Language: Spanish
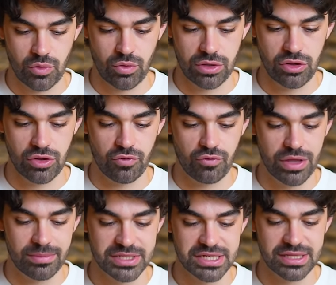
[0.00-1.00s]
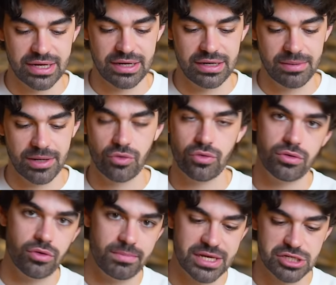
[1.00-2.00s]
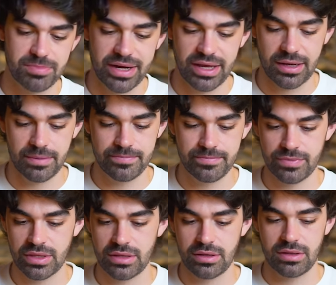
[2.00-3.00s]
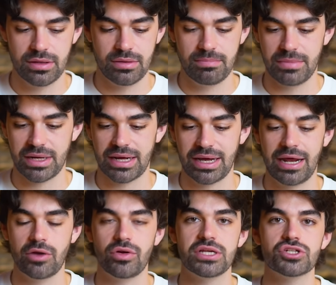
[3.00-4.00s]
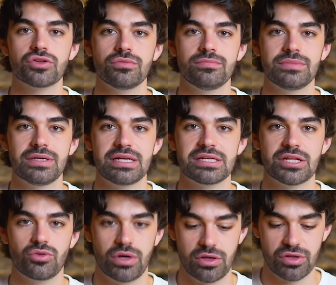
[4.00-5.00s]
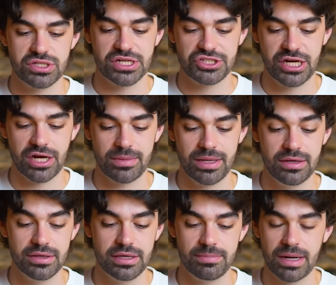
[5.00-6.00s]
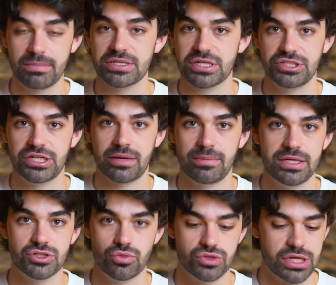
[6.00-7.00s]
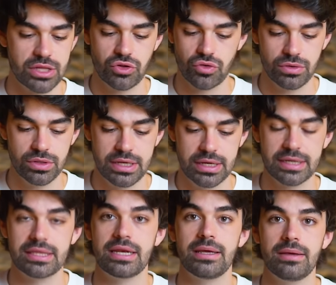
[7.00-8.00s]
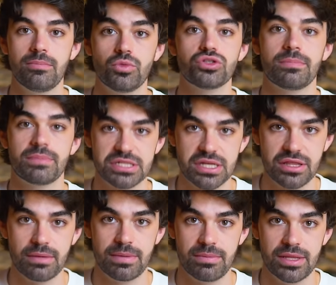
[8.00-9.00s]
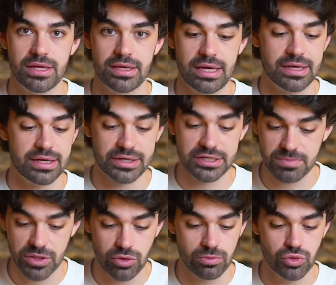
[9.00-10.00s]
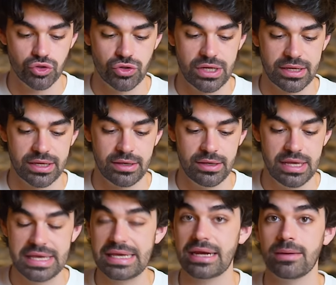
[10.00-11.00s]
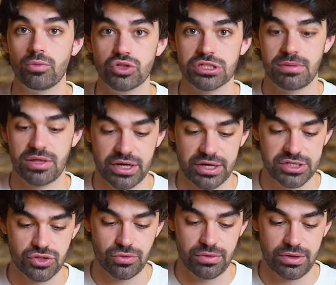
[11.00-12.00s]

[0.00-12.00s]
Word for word: Cuando yo fui a visitar el Líbano con mi expareja, me regalaron esto en el santuario de San Charbel y para mí San Charbel es un santo que tiene mucha presencia en mi vida y al que respeto mucho y al que, al que muchas veces rezo,